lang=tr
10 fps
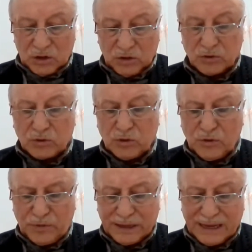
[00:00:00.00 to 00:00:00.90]

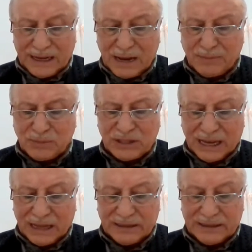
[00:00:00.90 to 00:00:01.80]
Lütuf ve kerem
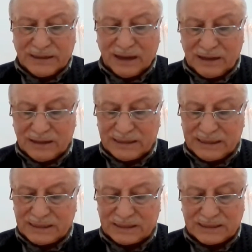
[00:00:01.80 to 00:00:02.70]
şenleri
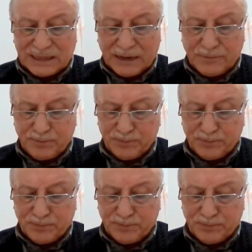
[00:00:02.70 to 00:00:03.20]
halleri ise